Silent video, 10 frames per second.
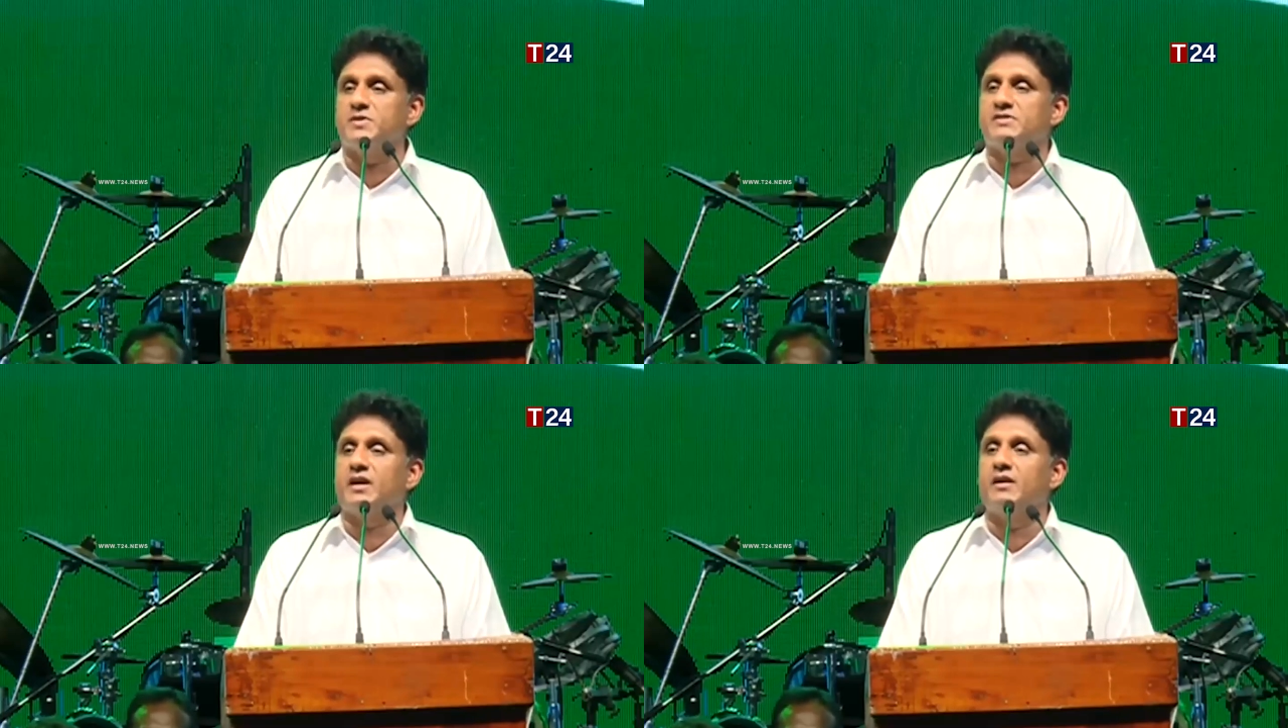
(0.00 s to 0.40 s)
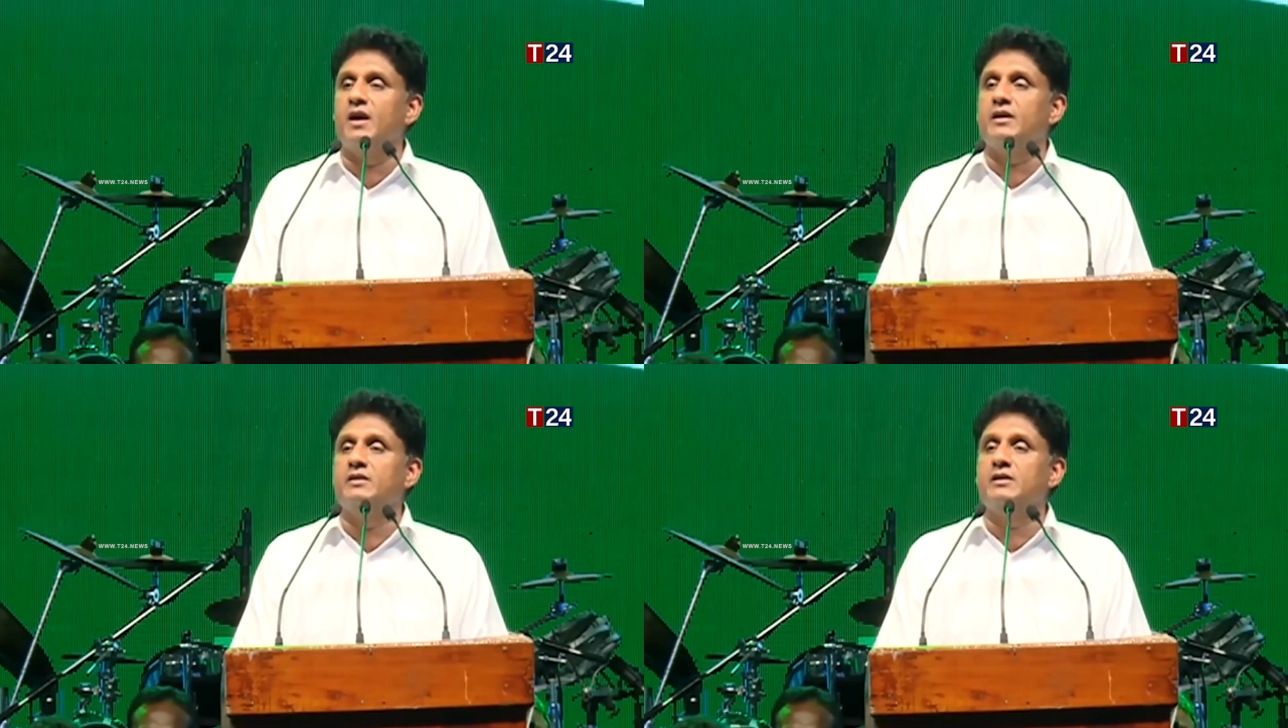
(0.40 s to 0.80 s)
கடந்த
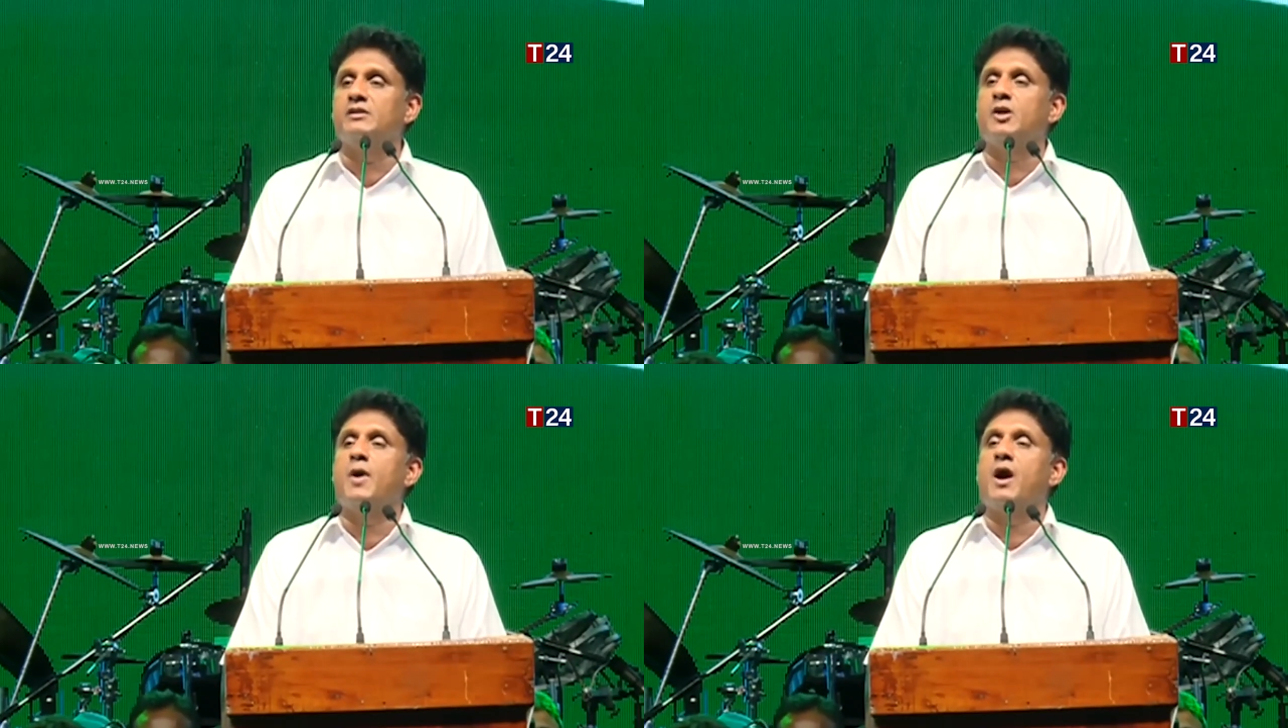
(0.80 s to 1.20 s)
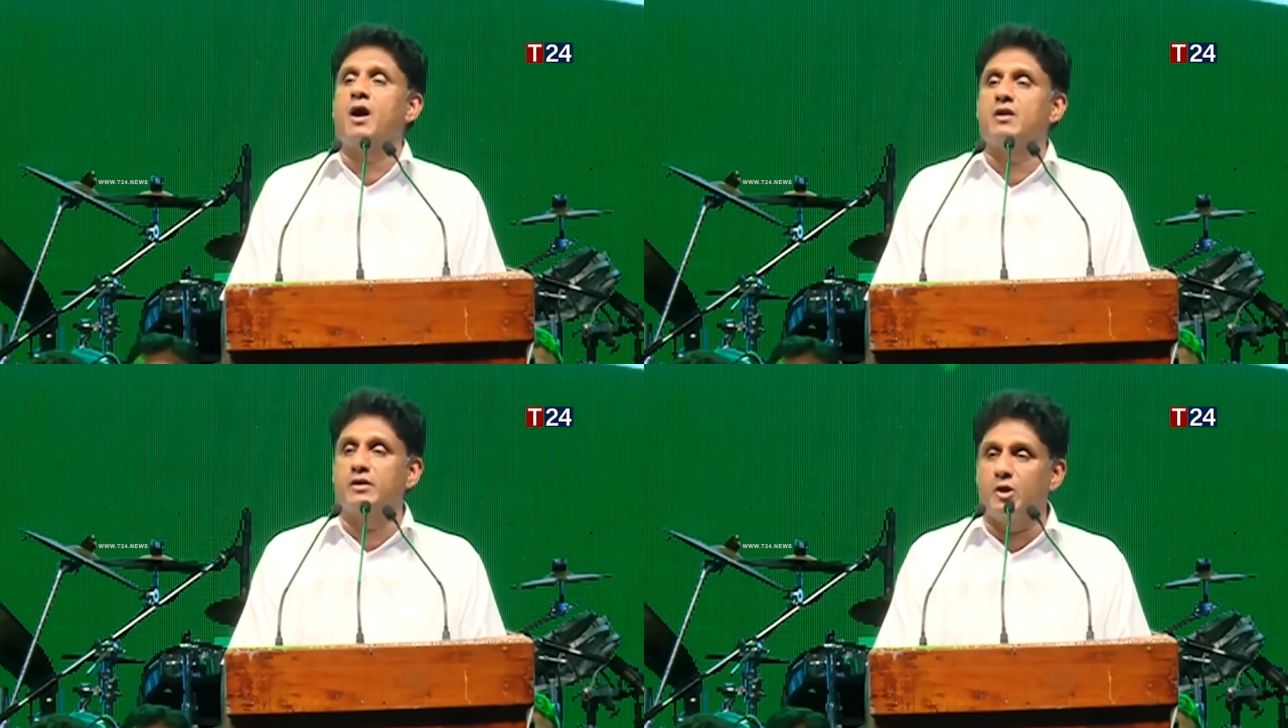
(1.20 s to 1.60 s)
தினங்களில்
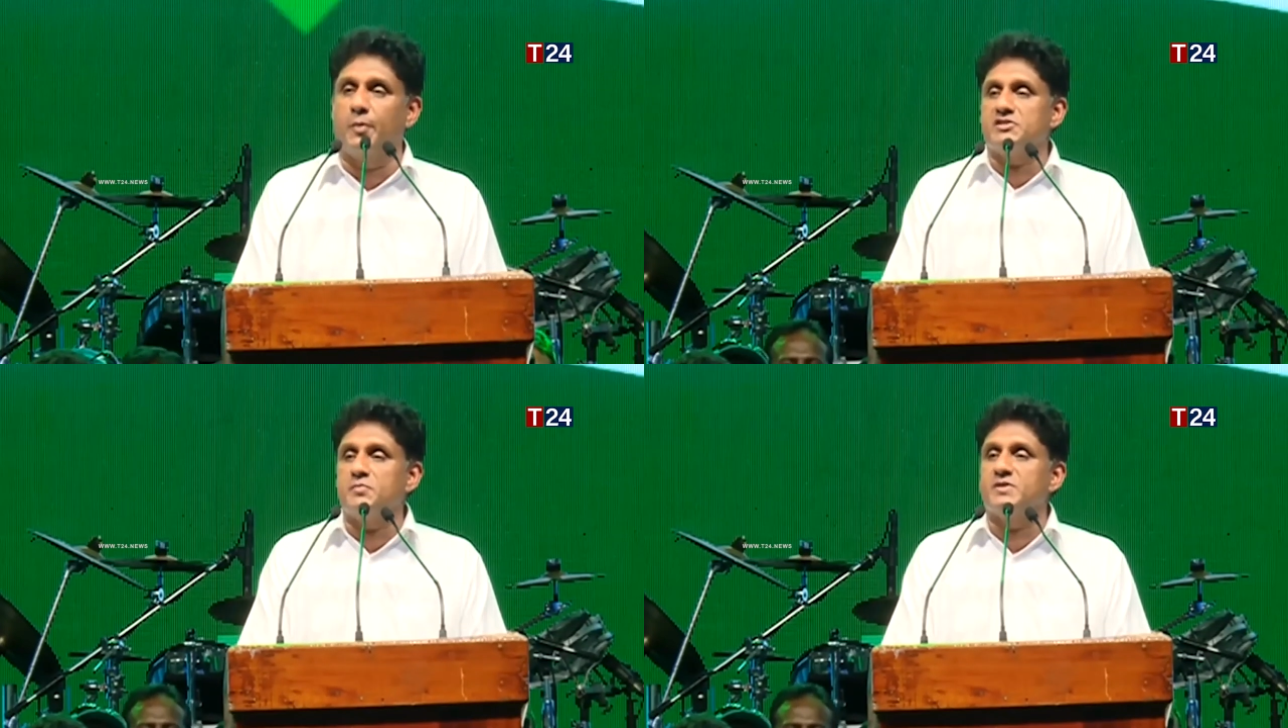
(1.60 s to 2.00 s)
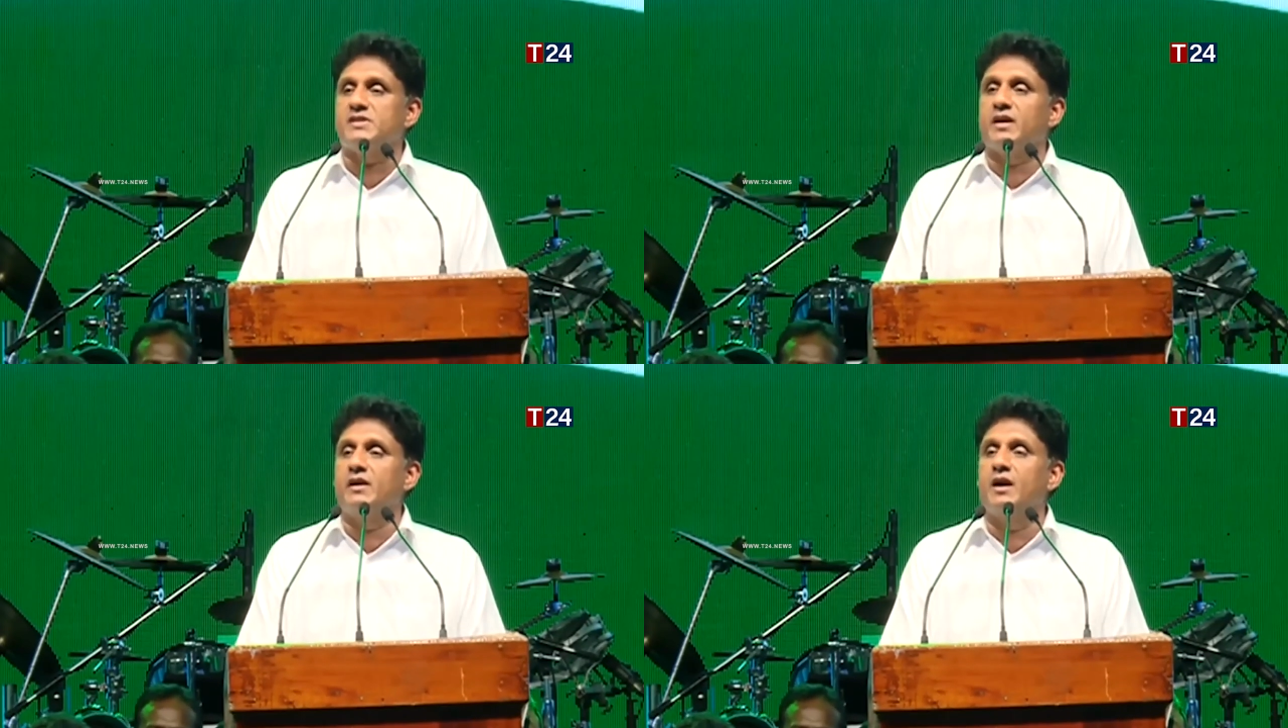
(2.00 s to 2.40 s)
தரமற்ற
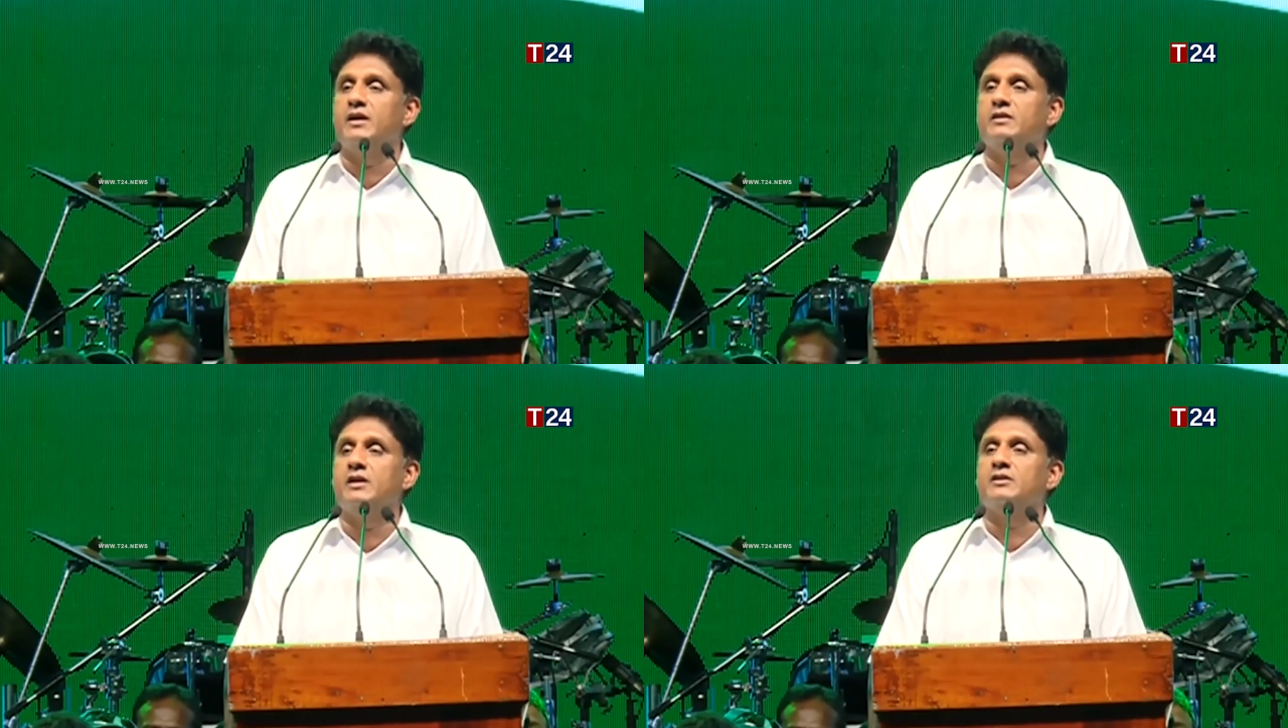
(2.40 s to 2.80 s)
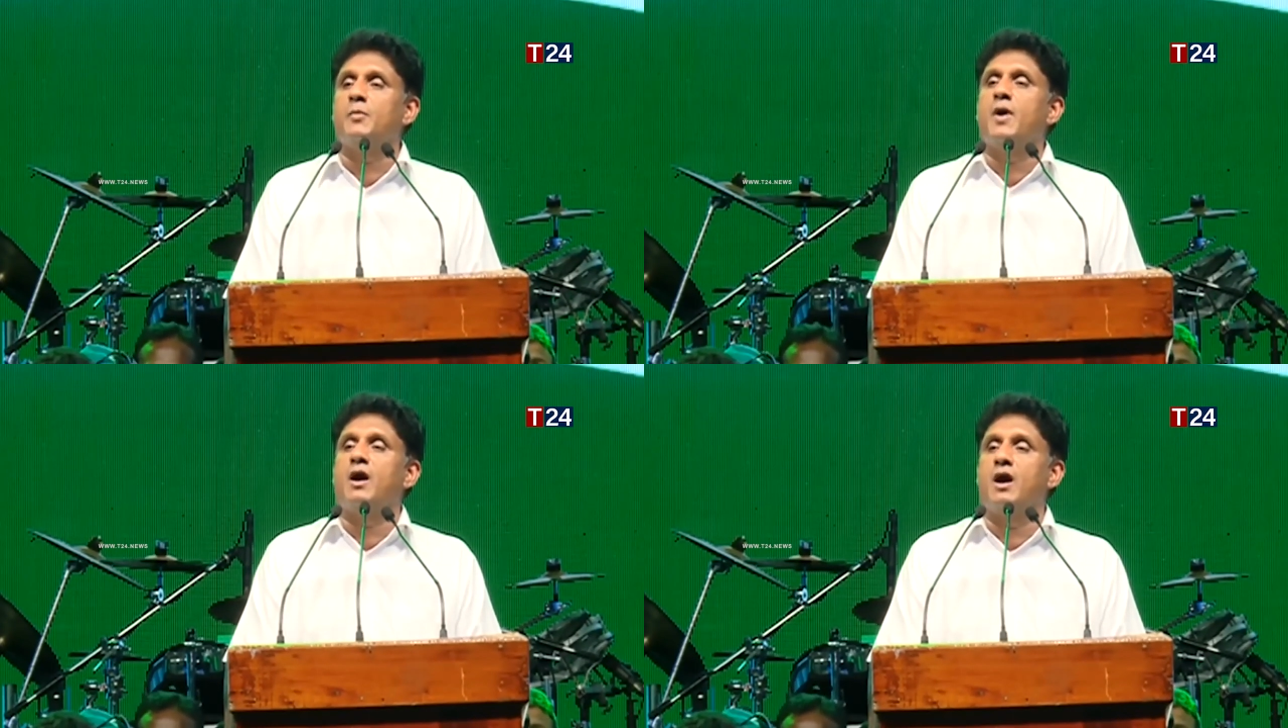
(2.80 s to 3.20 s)
எரிவாயு நிரப்பப்பட்ட
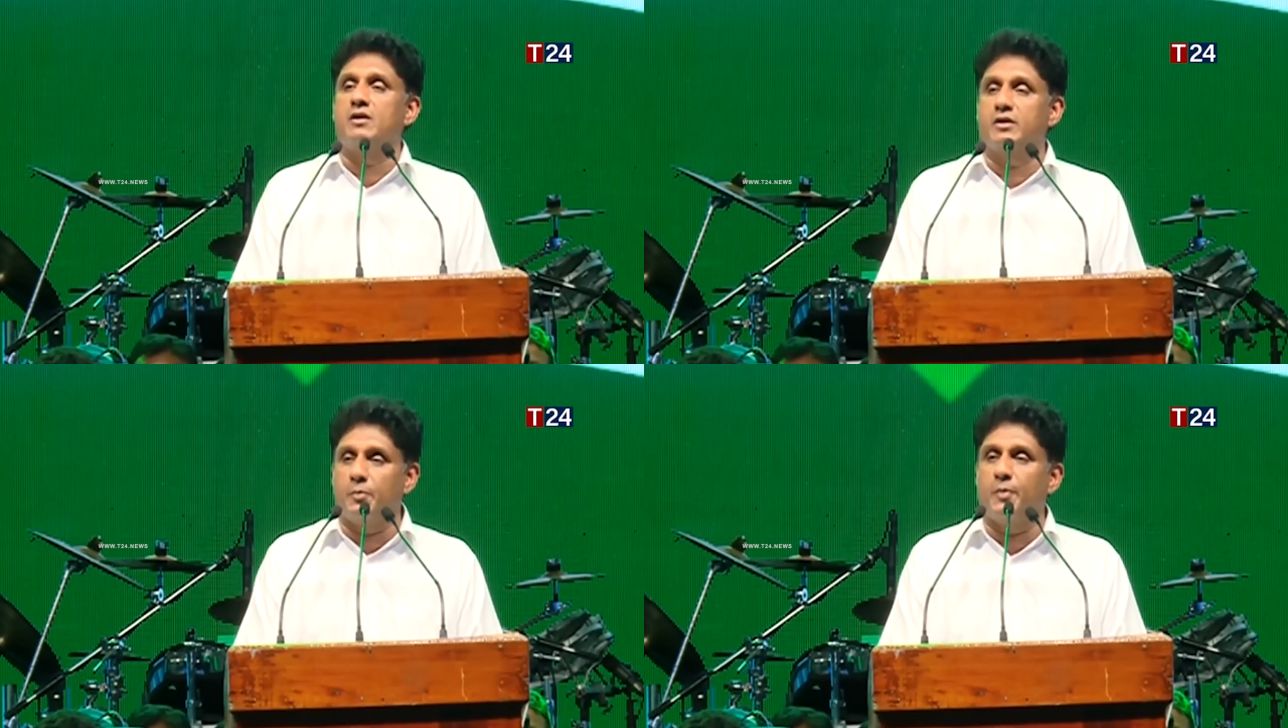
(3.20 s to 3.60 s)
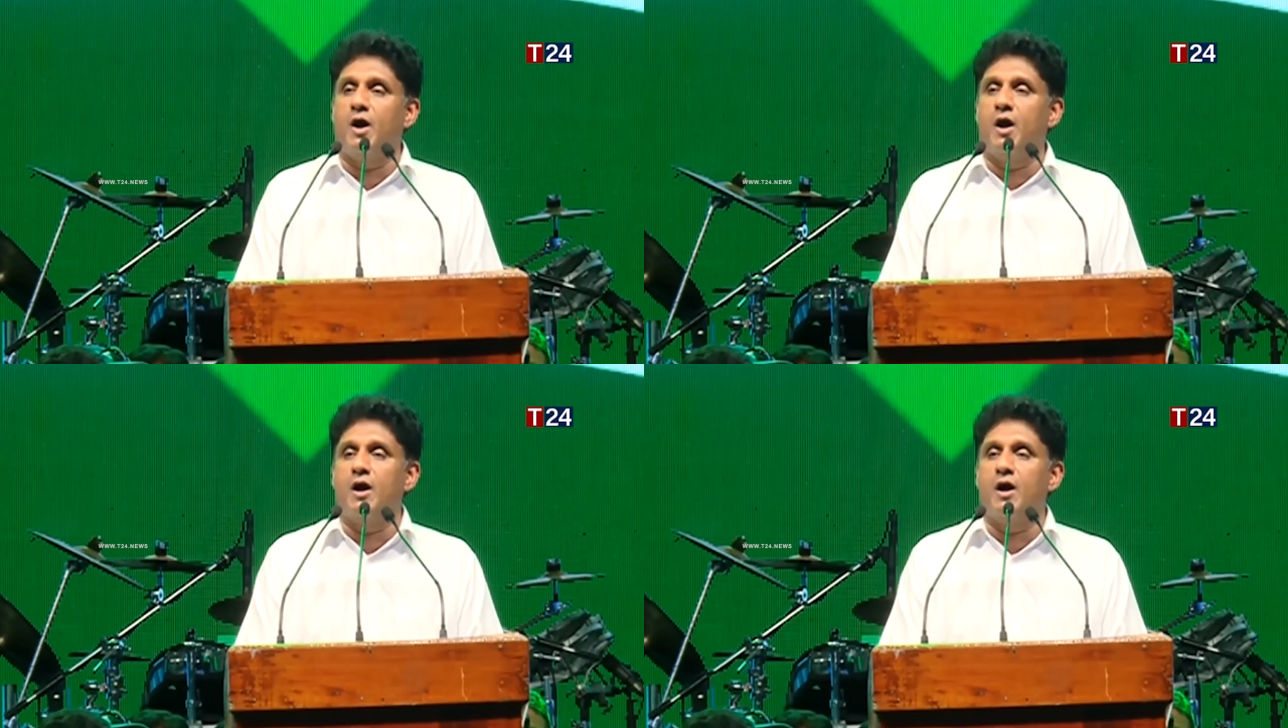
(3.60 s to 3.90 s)
கப்பல்கள் இரண்டு